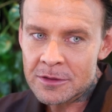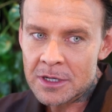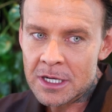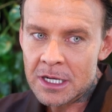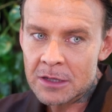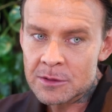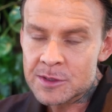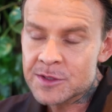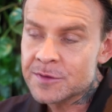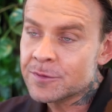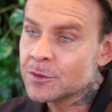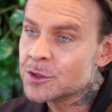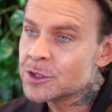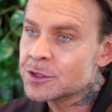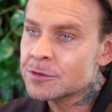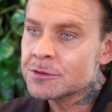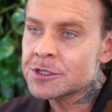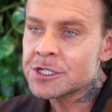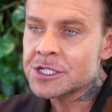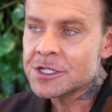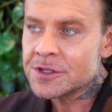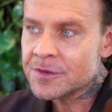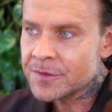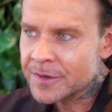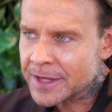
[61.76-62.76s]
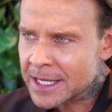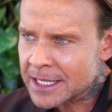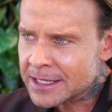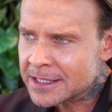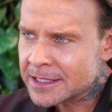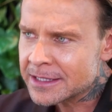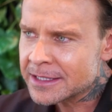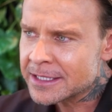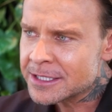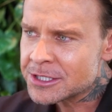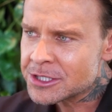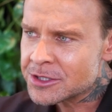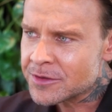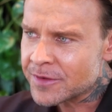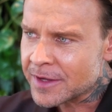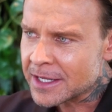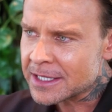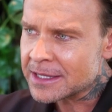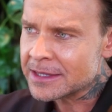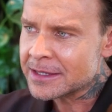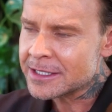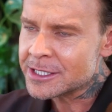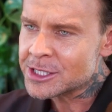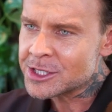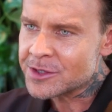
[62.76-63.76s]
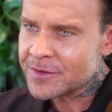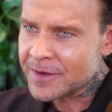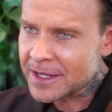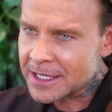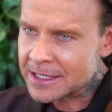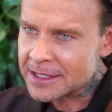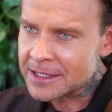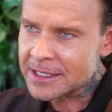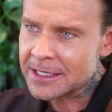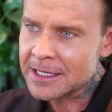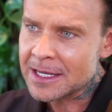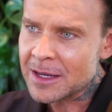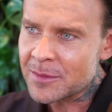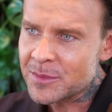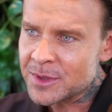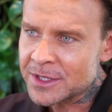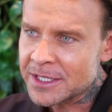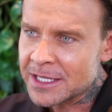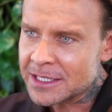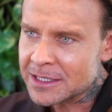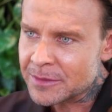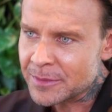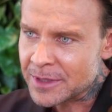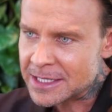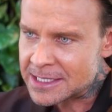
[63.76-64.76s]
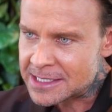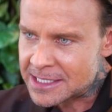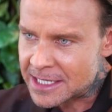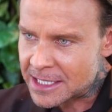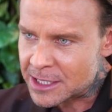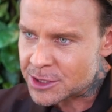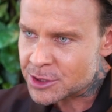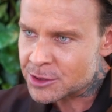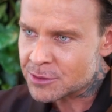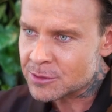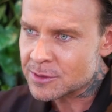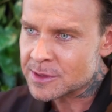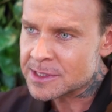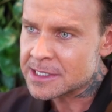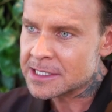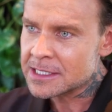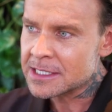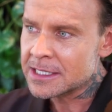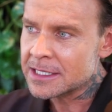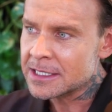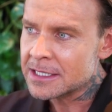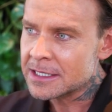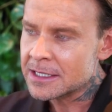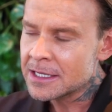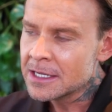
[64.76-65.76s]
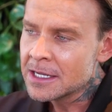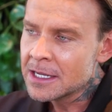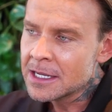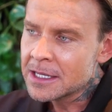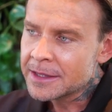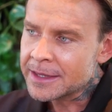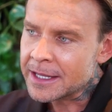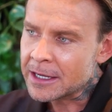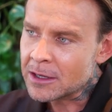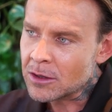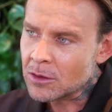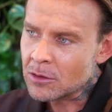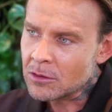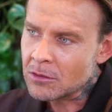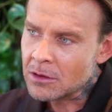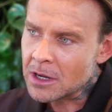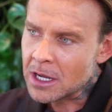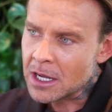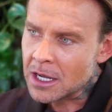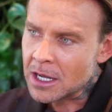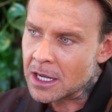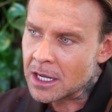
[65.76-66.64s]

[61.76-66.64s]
otworzył świetny, świetny, świetny gabinet masażu z taką